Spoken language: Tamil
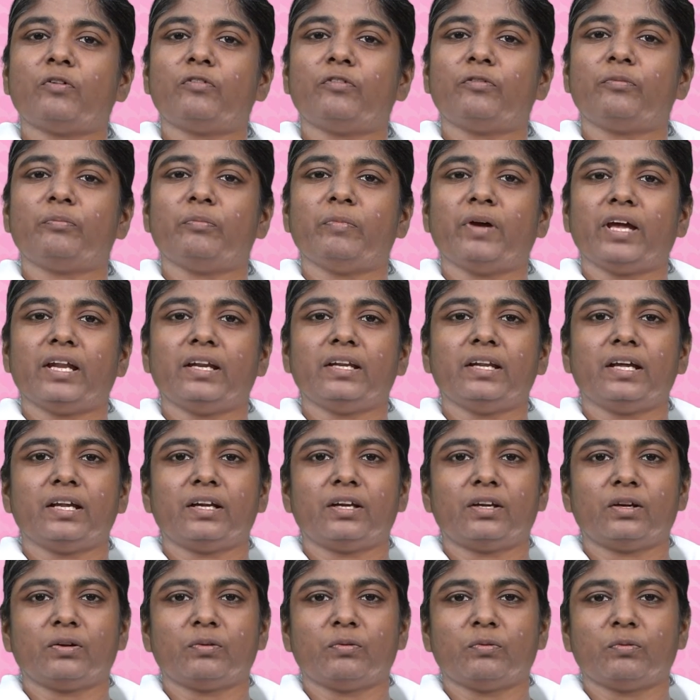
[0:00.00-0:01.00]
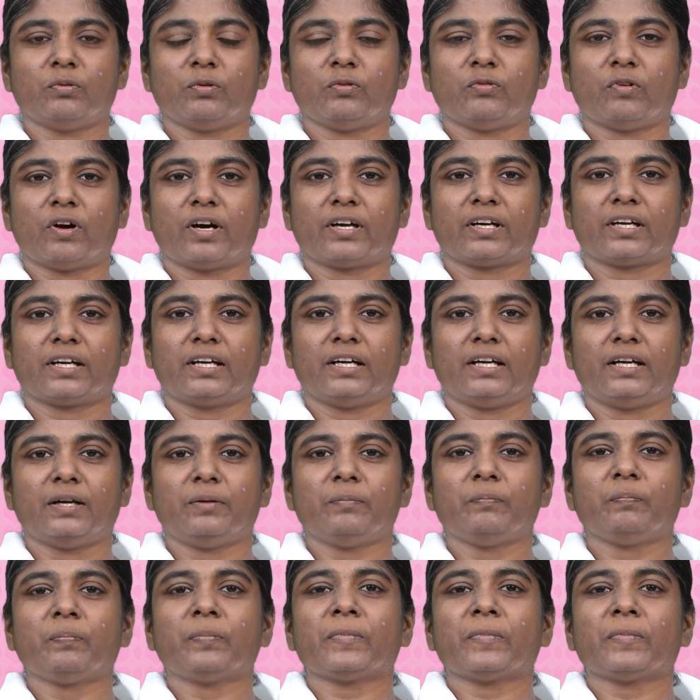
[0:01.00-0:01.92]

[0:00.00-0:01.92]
ஆஃப் மென் என்று கூறுவார்கள்